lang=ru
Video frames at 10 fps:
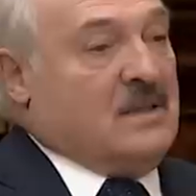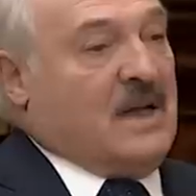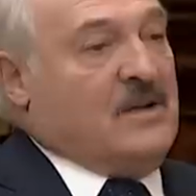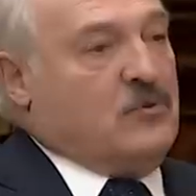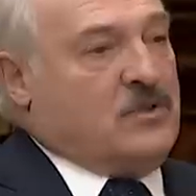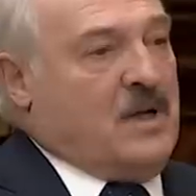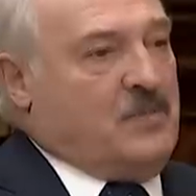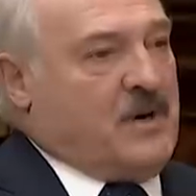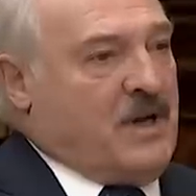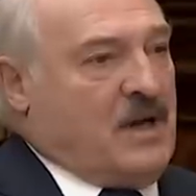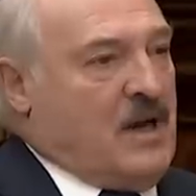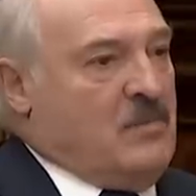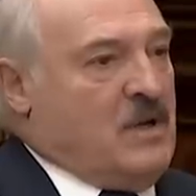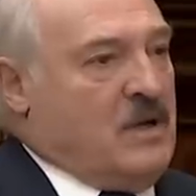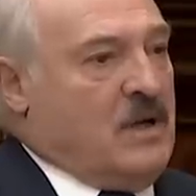Союзная программа.
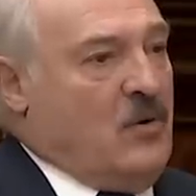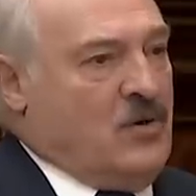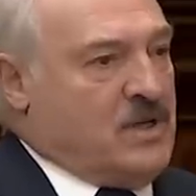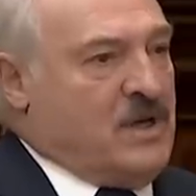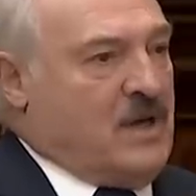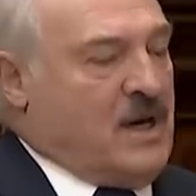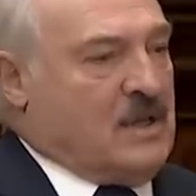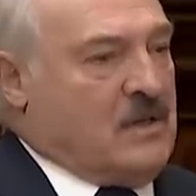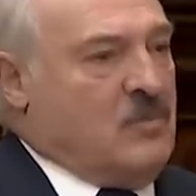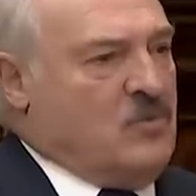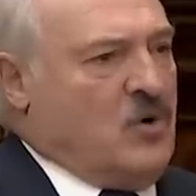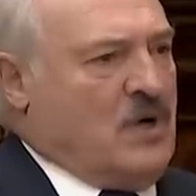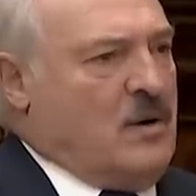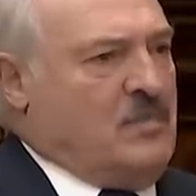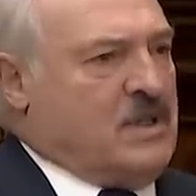Очень кратко,
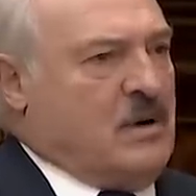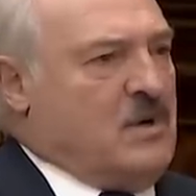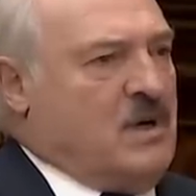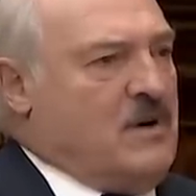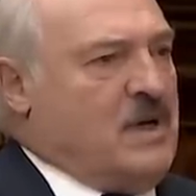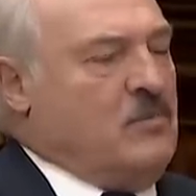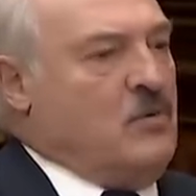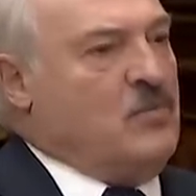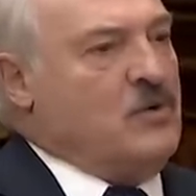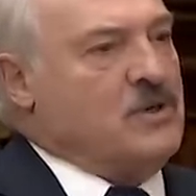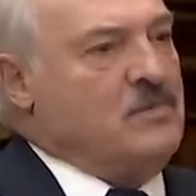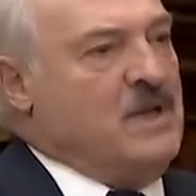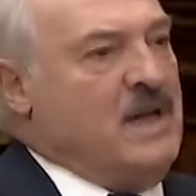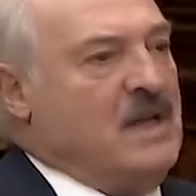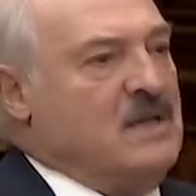много об этом говорим, но mm больше
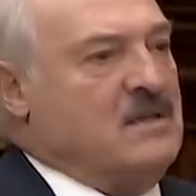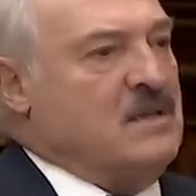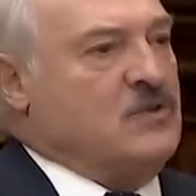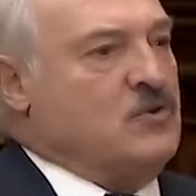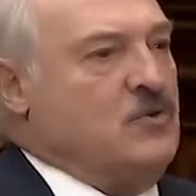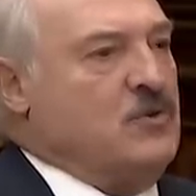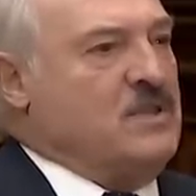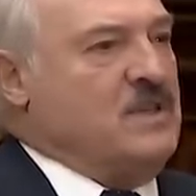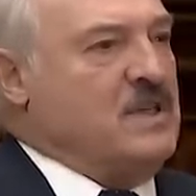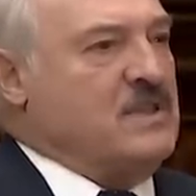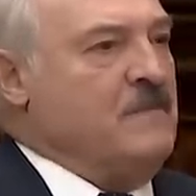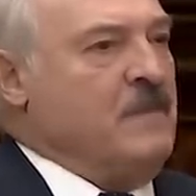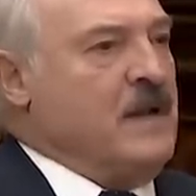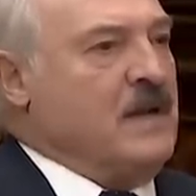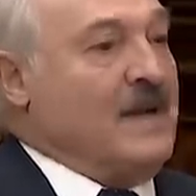меня интересуют здесь
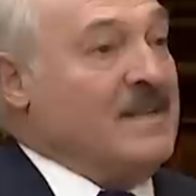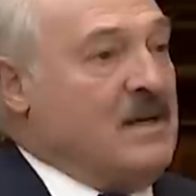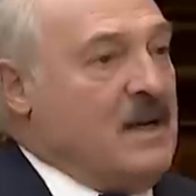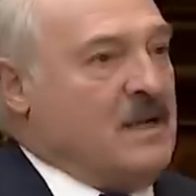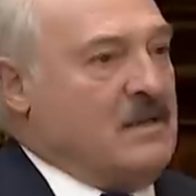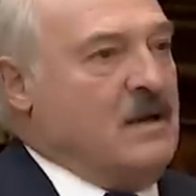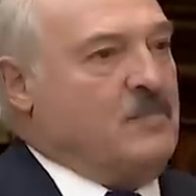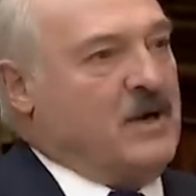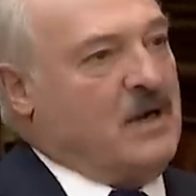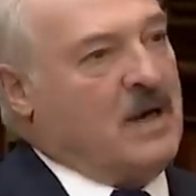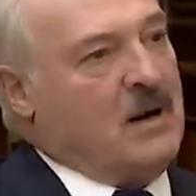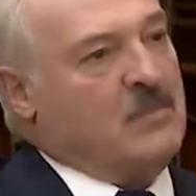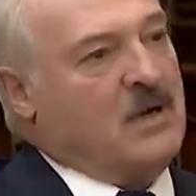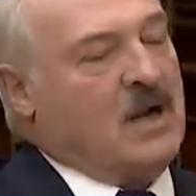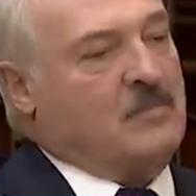конкретные
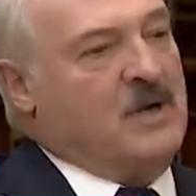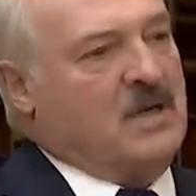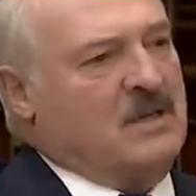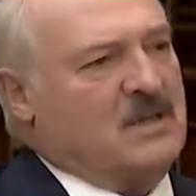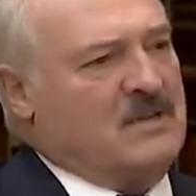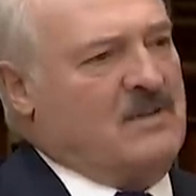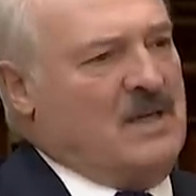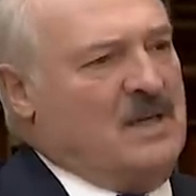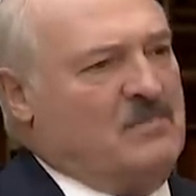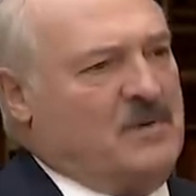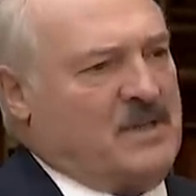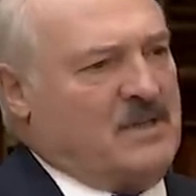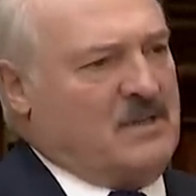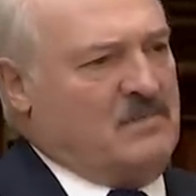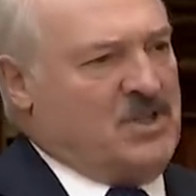программы, как мы их называли,
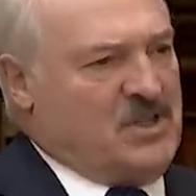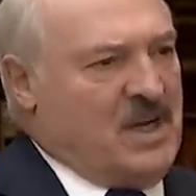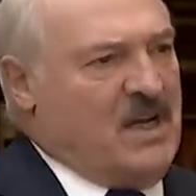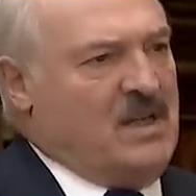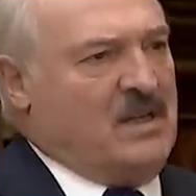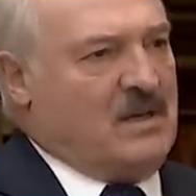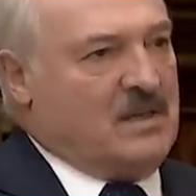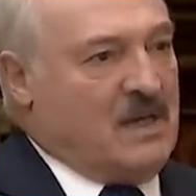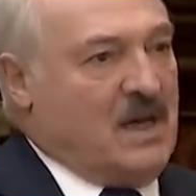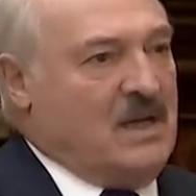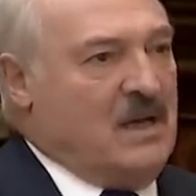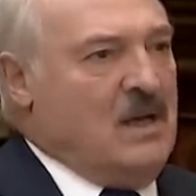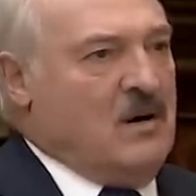импортозамещение и так далее.